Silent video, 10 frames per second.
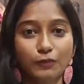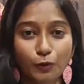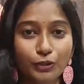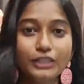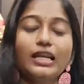
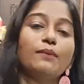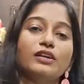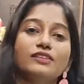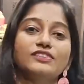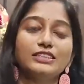ஒரு
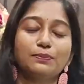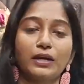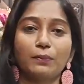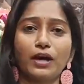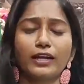டைமாவது விசிட்
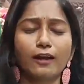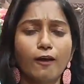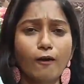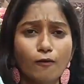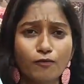பண்ணி பாருங்கள்
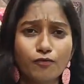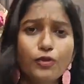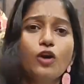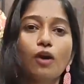அவ்வளோ